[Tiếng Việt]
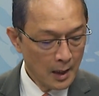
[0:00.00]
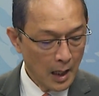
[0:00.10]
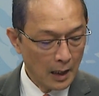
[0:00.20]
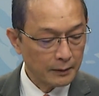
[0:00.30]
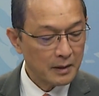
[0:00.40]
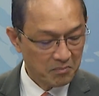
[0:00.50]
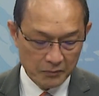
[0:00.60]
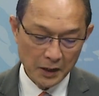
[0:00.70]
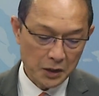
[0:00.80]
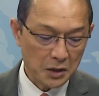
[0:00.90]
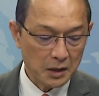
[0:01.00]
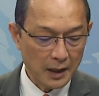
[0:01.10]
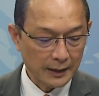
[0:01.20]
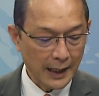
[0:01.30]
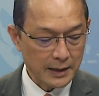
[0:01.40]
à, thị
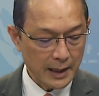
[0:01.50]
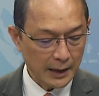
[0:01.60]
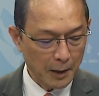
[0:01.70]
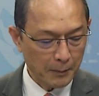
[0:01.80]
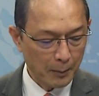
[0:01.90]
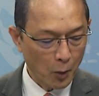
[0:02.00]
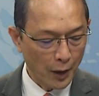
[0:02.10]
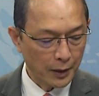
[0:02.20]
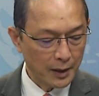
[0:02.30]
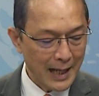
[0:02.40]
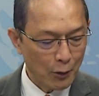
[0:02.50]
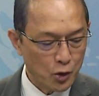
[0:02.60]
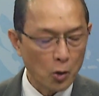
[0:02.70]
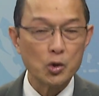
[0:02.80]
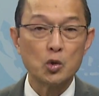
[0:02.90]
trường à, tài chính ngày hôm nay một lần nữa Dow
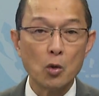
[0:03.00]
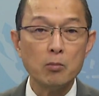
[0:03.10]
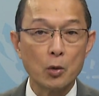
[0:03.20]
Jones xuống